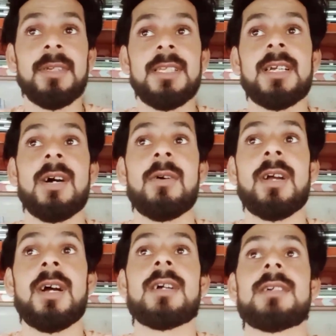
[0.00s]
आपने देखा
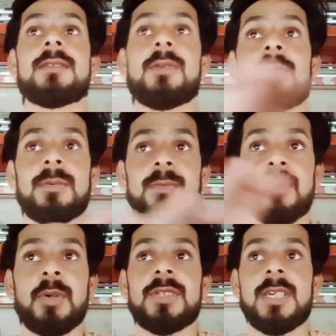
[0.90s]
होगा
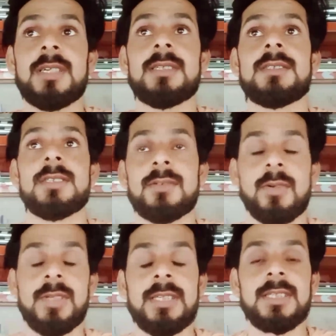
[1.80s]
पोस्ट
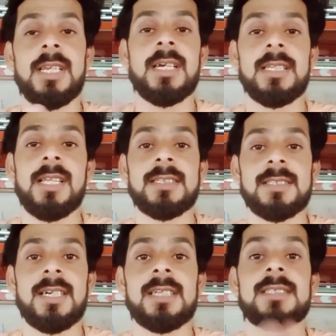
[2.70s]
जिसको नीचे लिखा है
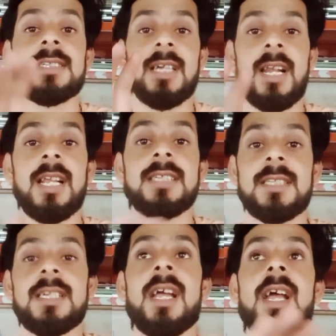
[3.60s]
दस अगस्त
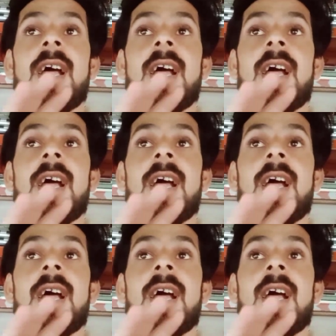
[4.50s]
रिलीजिंग